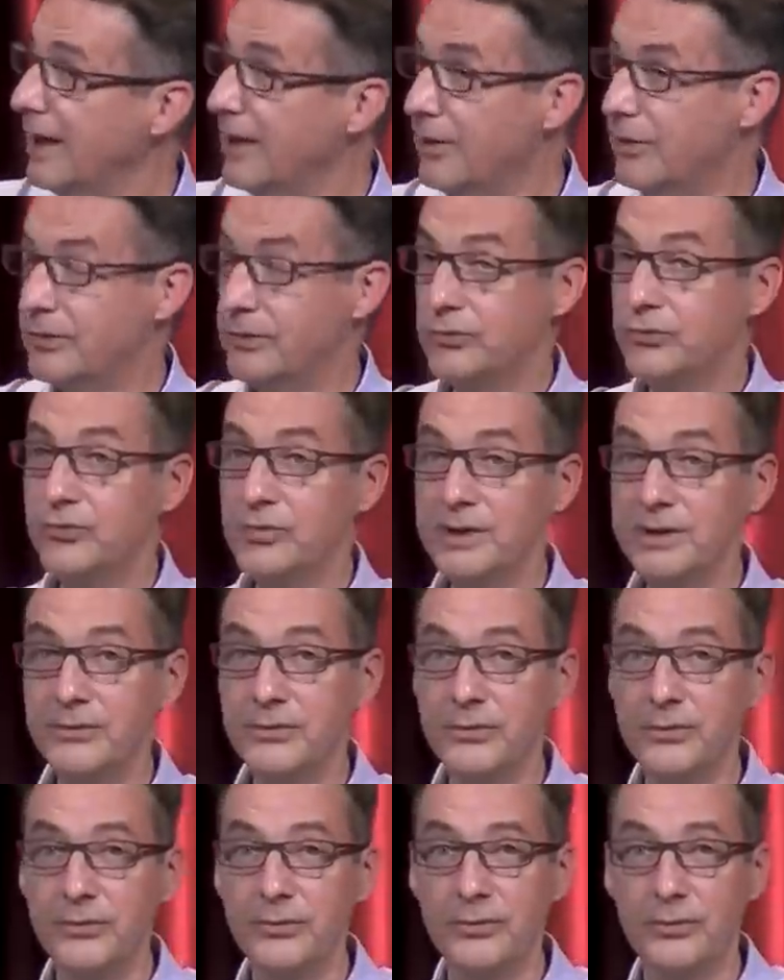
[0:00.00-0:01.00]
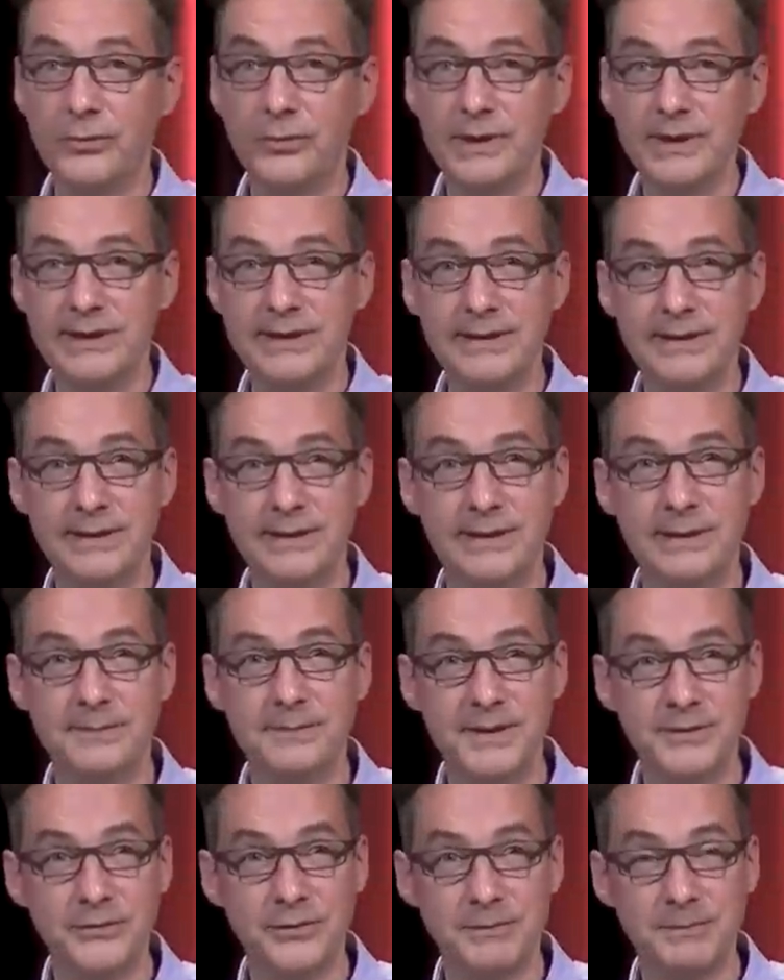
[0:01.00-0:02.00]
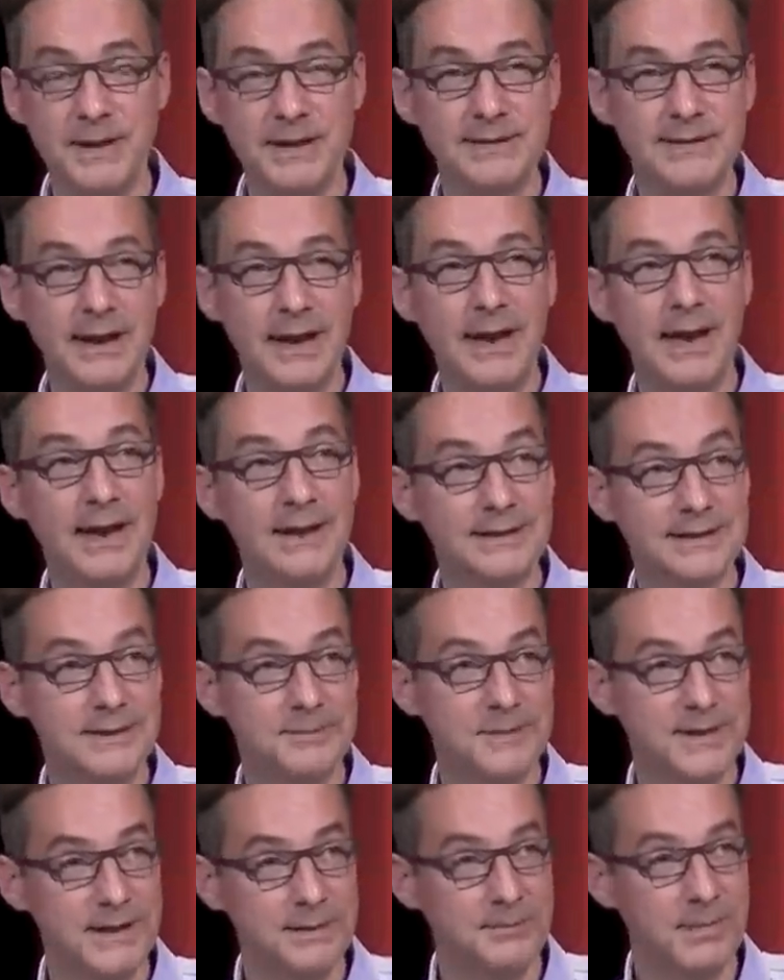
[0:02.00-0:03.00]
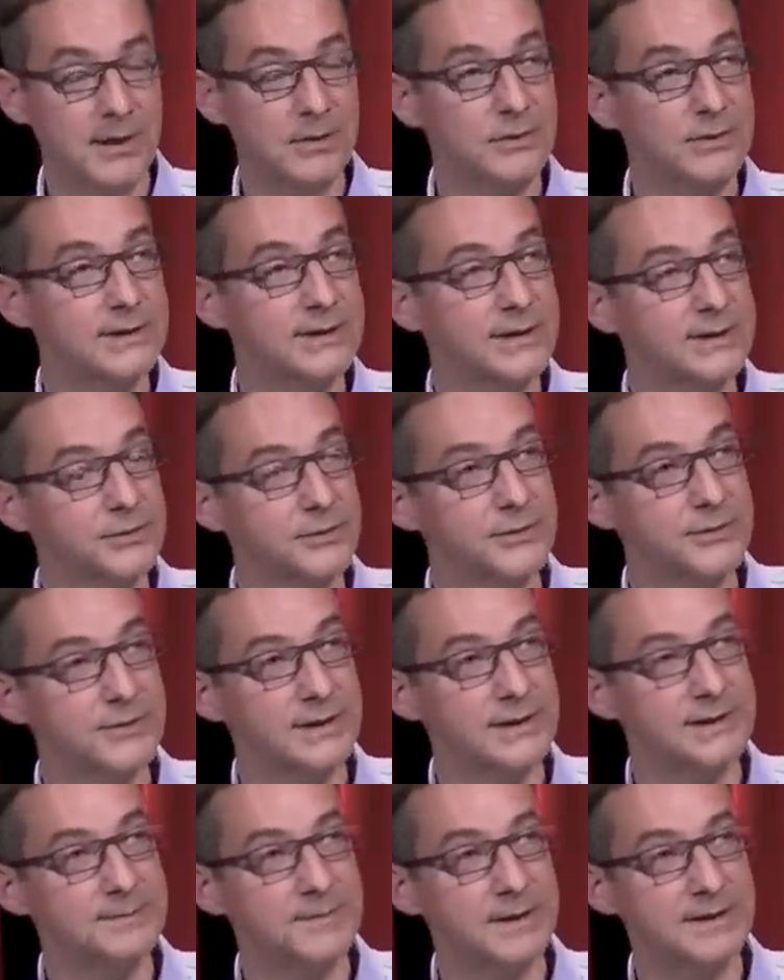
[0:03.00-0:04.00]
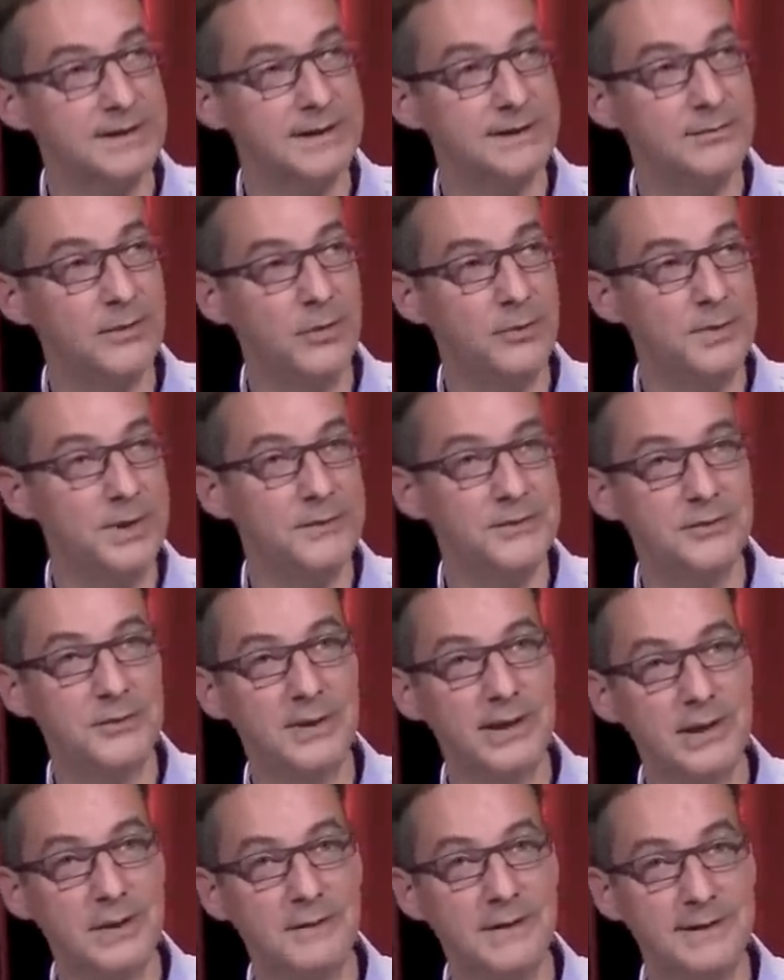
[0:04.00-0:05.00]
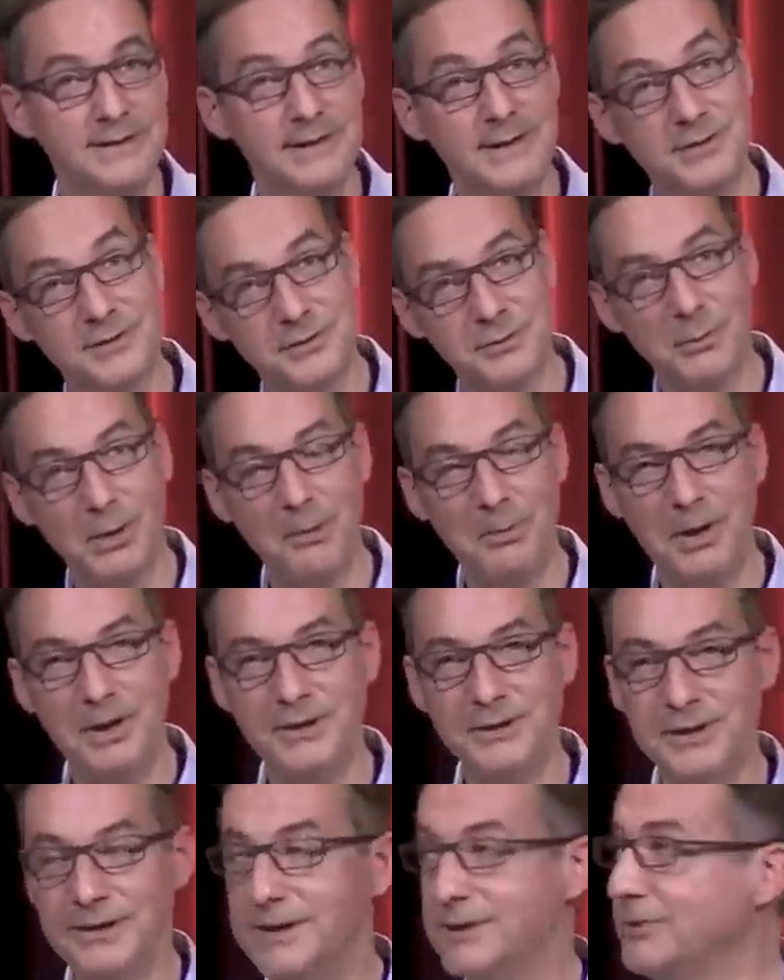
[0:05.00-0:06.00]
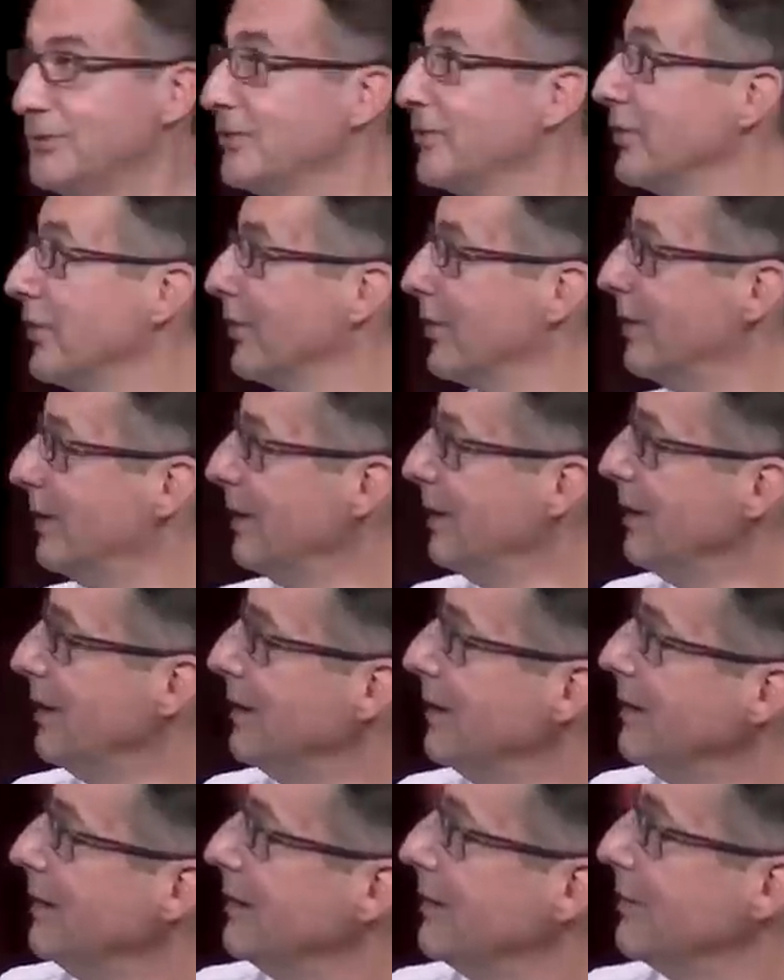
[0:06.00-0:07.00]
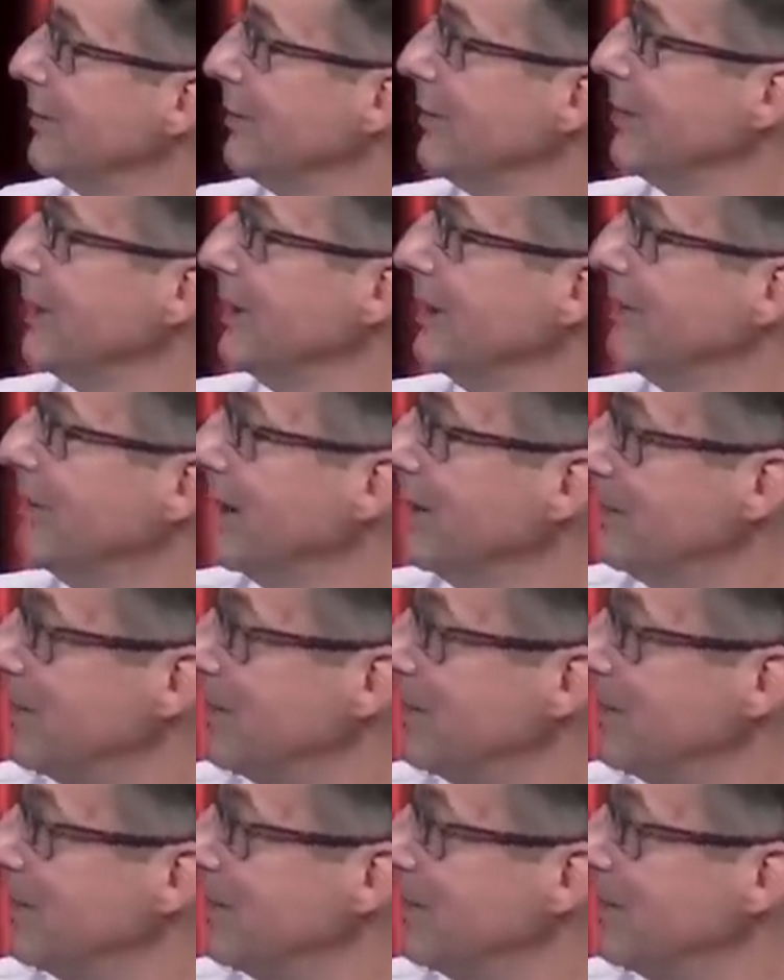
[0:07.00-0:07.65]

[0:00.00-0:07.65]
alors que tous les deux ont été des missions spatiales acceptées par leurs agences respectives en 1996. Je me rappelle, j'étais étudiant. Euh, eh et bien,